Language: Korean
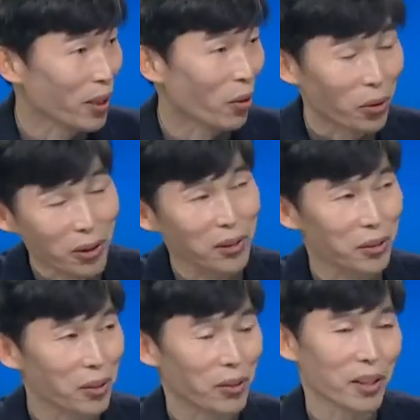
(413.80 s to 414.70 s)

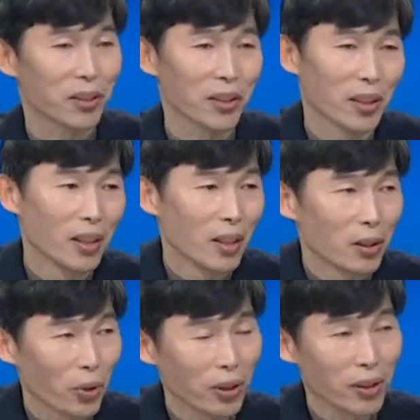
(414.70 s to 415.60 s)
어렵거든요. 그래서
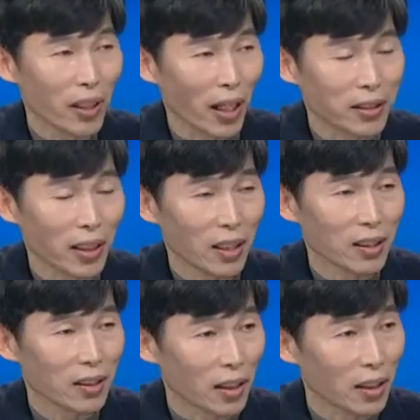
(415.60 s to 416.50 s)
최근에
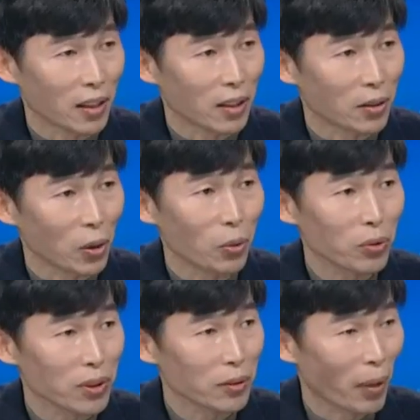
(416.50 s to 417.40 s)
가장 어,
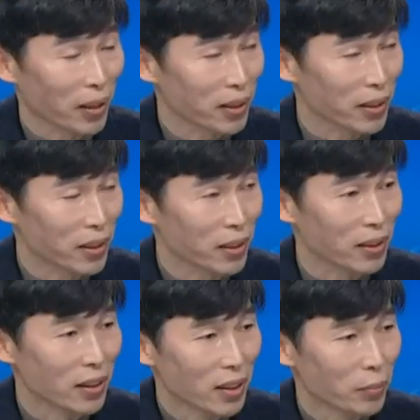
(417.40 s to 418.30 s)
떠오르는 방식은
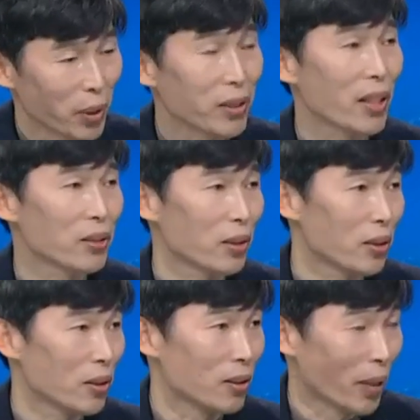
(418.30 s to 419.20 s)

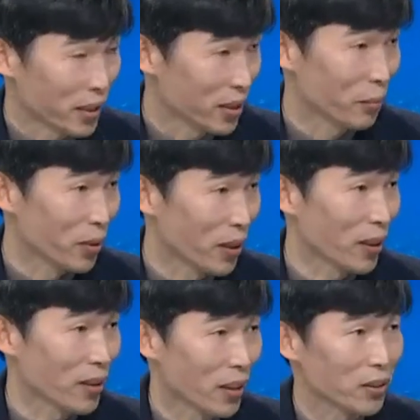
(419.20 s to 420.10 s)
빅데이터
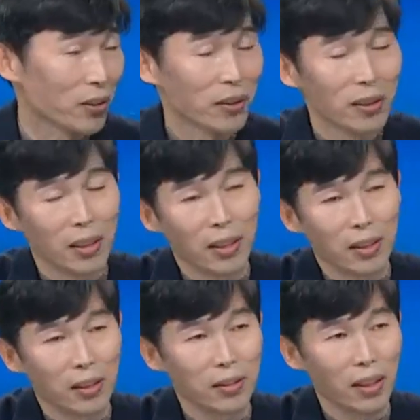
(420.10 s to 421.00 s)
방식입니다. 그래서
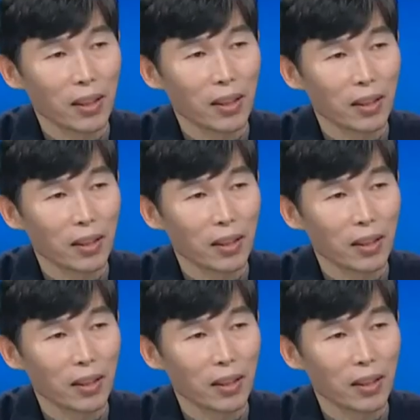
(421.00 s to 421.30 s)
현재